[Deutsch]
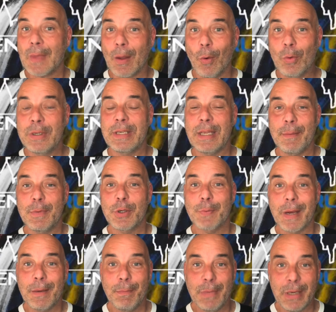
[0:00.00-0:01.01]
und
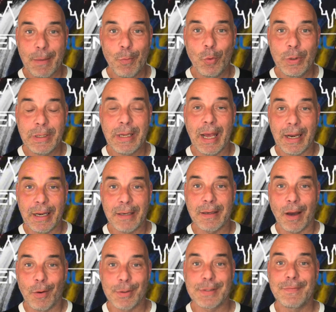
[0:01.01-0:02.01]
dementsprechend mit dem Hund gerne
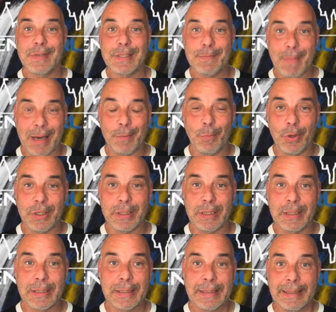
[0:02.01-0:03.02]
draußen was machen möchte.